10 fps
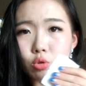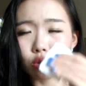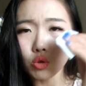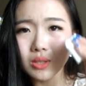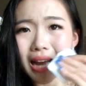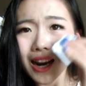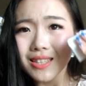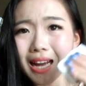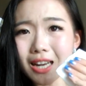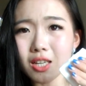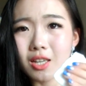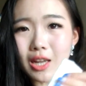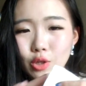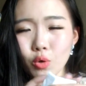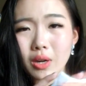就是擦着擦着
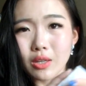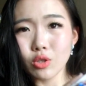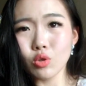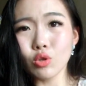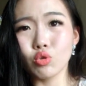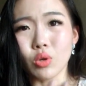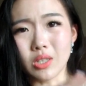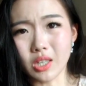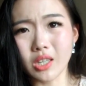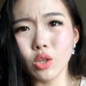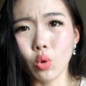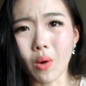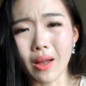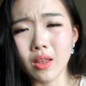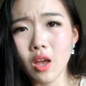它就会就是卷成一
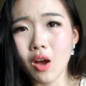团，